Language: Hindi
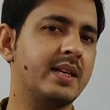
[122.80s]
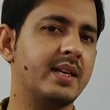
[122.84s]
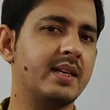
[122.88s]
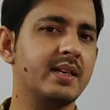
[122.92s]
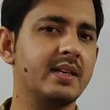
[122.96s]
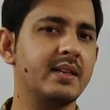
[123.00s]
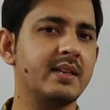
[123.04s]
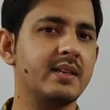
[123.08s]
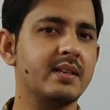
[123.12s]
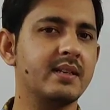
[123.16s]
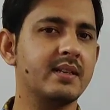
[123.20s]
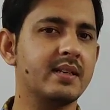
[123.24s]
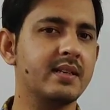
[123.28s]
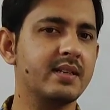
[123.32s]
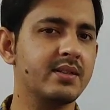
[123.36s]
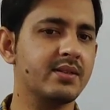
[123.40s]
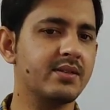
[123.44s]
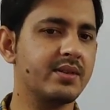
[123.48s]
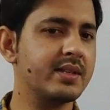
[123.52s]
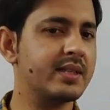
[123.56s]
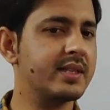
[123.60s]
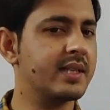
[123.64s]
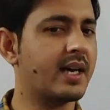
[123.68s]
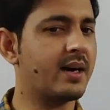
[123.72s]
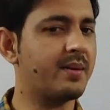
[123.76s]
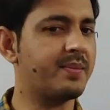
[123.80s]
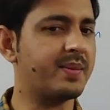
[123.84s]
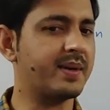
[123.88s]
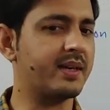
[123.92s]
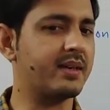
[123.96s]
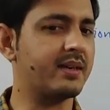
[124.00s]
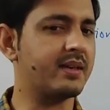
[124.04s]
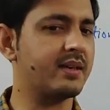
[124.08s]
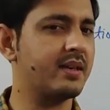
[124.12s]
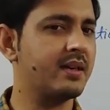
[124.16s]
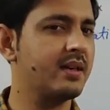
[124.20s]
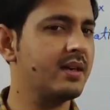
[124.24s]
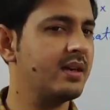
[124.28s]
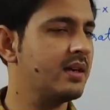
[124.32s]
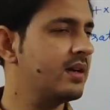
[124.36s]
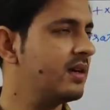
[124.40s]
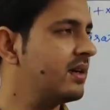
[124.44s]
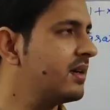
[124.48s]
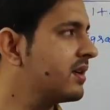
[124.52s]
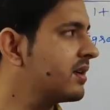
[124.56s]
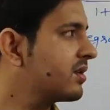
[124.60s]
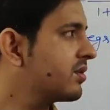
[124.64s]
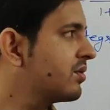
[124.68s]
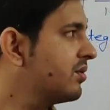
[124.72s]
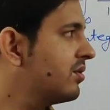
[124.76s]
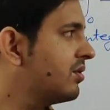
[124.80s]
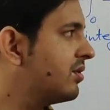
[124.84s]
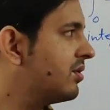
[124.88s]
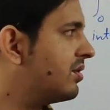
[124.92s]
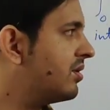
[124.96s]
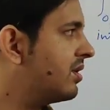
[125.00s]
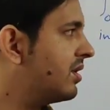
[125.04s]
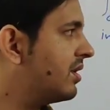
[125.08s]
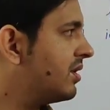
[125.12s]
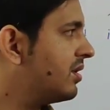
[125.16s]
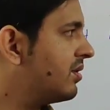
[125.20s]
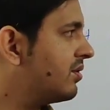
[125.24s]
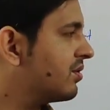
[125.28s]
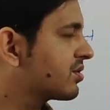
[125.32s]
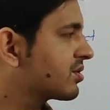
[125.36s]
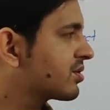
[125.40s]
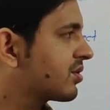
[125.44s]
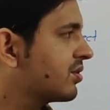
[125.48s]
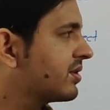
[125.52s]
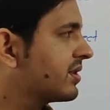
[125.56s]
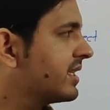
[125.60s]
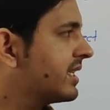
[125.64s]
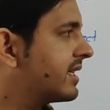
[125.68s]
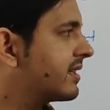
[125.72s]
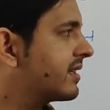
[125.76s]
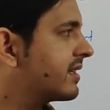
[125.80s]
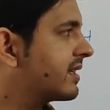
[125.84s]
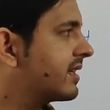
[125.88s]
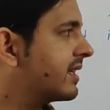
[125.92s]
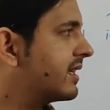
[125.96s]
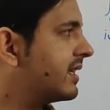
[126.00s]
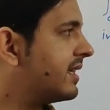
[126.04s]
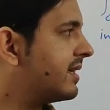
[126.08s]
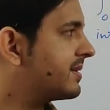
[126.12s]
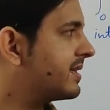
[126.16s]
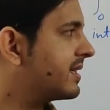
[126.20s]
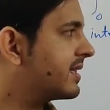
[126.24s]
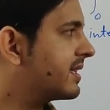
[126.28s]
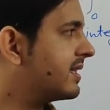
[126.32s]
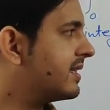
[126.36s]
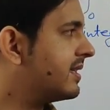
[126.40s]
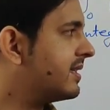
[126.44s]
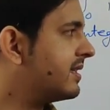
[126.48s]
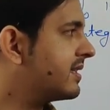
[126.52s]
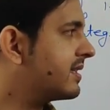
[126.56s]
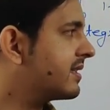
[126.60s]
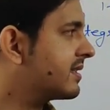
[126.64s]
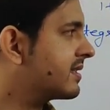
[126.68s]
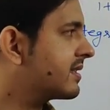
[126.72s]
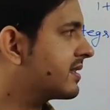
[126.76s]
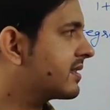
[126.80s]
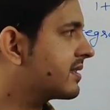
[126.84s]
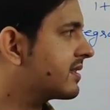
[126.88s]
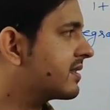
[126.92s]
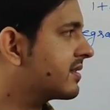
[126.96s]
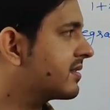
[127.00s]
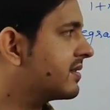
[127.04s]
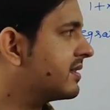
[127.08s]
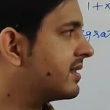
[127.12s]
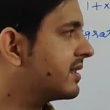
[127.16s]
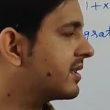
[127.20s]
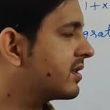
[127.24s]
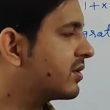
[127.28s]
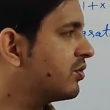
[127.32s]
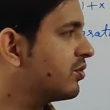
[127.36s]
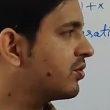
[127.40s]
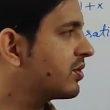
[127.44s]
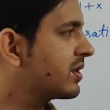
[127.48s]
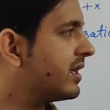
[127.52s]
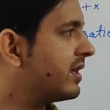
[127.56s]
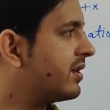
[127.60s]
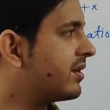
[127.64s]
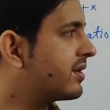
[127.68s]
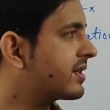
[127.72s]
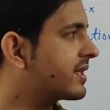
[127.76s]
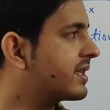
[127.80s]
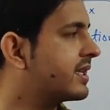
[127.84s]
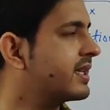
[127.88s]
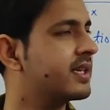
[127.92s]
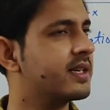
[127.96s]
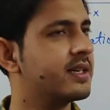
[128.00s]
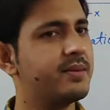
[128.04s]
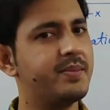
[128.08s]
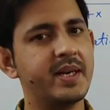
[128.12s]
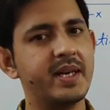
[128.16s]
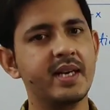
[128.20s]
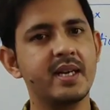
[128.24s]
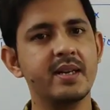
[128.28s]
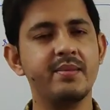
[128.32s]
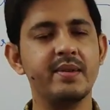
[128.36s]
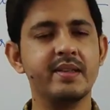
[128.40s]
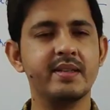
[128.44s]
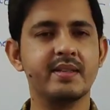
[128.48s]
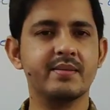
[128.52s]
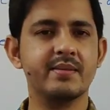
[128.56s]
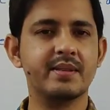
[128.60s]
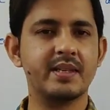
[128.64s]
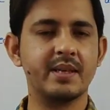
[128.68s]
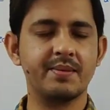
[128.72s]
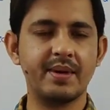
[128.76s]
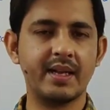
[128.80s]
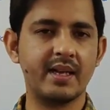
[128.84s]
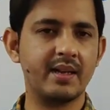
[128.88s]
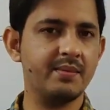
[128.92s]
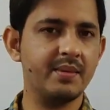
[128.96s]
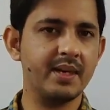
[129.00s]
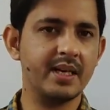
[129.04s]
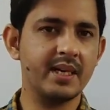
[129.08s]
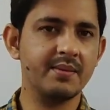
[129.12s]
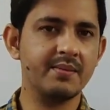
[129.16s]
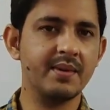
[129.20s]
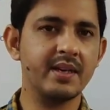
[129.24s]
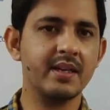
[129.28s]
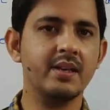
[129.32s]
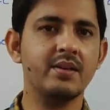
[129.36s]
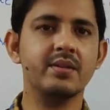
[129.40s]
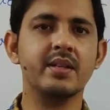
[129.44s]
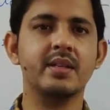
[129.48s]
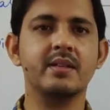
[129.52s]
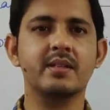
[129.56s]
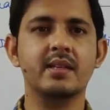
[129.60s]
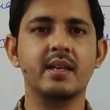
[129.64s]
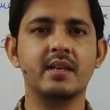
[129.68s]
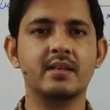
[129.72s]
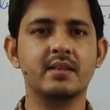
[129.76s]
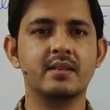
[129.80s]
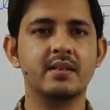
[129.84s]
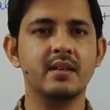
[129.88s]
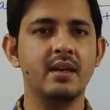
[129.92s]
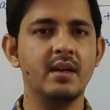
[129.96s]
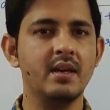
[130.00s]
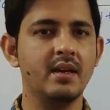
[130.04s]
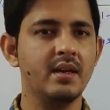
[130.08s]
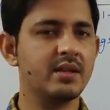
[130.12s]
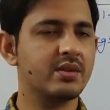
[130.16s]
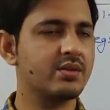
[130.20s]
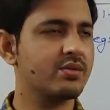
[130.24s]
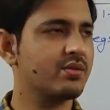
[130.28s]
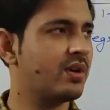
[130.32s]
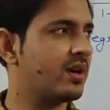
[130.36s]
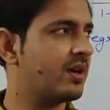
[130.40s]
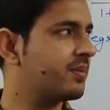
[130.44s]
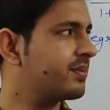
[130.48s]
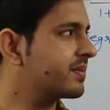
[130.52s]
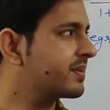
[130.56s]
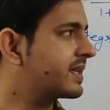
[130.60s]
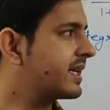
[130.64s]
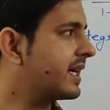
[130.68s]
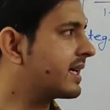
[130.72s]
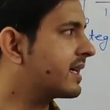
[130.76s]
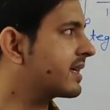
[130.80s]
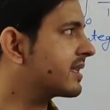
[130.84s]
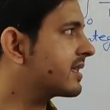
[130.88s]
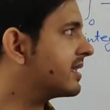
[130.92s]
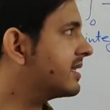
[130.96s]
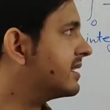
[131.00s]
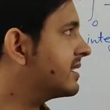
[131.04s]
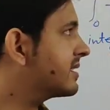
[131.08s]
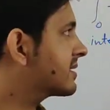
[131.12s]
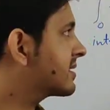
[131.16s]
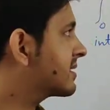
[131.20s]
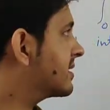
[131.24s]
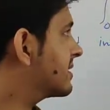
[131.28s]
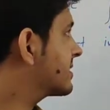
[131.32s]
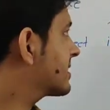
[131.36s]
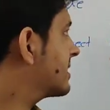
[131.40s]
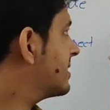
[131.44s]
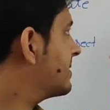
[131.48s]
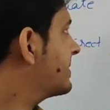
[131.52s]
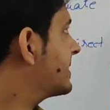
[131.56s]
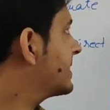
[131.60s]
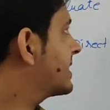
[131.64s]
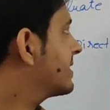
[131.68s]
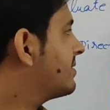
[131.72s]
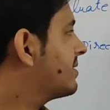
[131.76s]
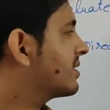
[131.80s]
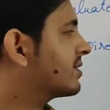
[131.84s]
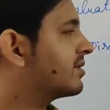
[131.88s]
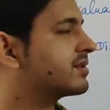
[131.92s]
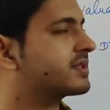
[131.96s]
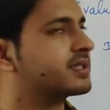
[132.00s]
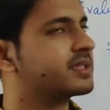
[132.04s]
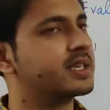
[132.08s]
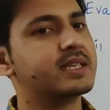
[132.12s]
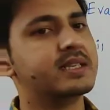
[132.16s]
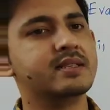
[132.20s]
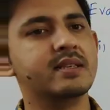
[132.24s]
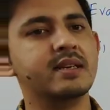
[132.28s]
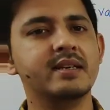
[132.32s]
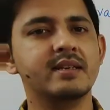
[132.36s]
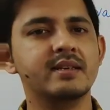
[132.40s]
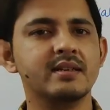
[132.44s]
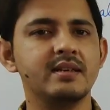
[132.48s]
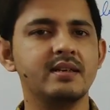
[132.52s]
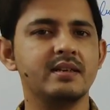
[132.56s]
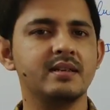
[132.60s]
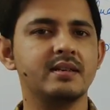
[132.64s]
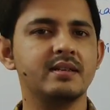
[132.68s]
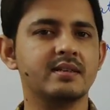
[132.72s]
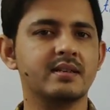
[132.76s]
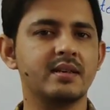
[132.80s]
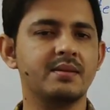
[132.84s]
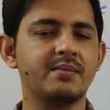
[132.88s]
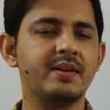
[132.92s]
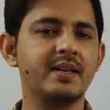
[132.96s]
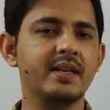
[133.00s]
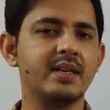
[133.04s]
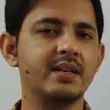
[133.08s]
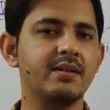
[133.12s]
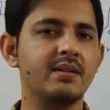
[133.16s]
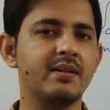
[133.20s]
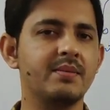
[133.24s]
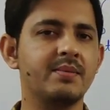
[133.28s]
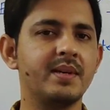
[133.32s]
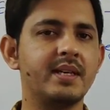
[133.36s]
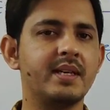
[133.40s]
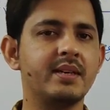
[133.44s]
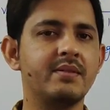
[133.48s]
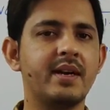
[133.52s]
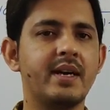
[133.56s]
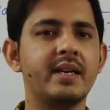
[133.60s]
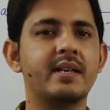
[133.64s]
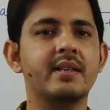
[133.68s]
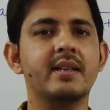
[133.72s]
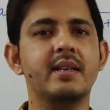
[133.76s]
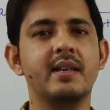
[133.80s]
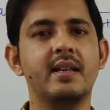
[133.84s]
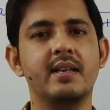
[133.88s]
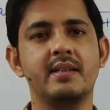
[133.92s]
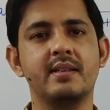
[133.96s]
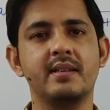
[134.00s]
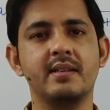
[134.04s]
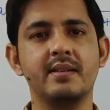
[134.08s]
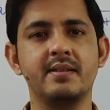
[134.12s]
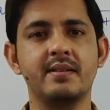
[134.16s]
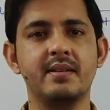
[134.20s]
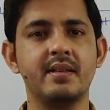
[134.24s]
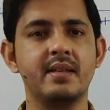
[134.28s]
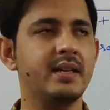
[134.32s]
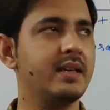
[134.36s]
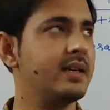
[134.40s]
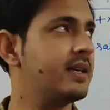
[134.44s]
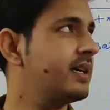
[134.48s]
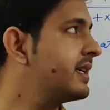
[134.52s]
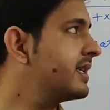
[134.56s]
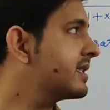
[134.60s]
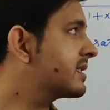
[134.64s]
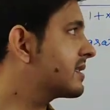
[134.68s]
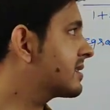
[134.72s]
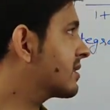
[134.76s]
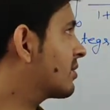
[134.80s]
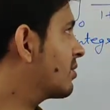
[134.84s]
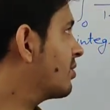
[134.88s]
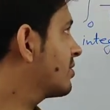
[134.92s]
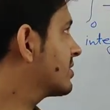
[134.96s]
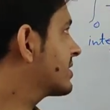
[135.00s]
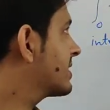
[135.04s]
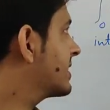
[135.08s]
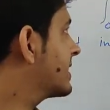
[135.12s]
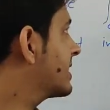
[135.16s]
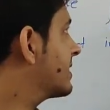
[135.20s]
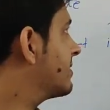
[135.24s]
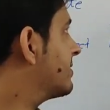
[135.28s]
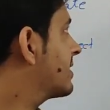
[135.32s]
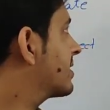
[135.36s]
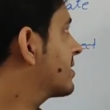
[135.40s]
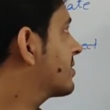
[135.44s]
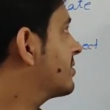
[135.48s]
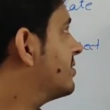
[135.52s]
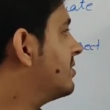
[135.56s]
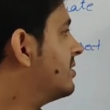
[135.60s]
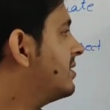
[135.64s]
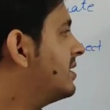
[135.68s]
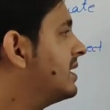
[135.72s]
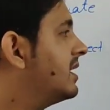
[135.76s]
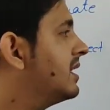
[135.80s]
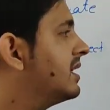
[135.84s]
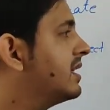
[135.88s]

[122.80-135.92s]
बनाने की ज़रूरत ना पड़े तो उसको देखने के लिए आप देखिए टू का और थ्री का मल्टीपल सबसे पहला मल्टीपल क्या होता है सिक्स तो हम क्या करते हैं इस सब इंटरवल को सिक्स सब इंटरवल में डिवाइड कर लेते हैं इस क्लोज इंटरवल को